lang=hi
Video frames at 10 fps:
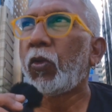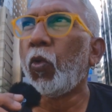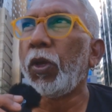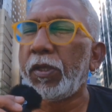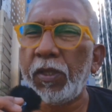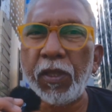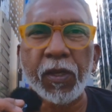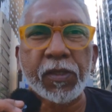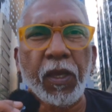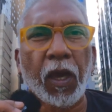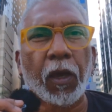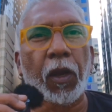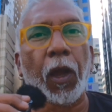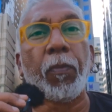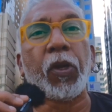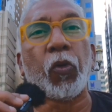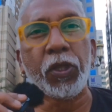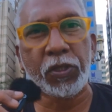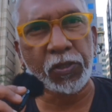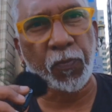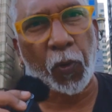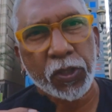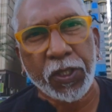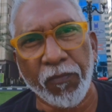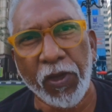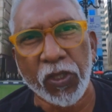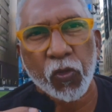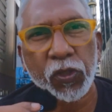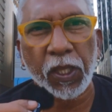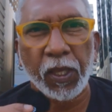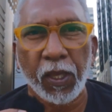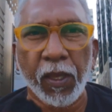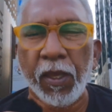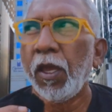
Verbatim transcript: तो इसी तरह से अगर हम कोई चीज पॉजिटिवली सोचते हैं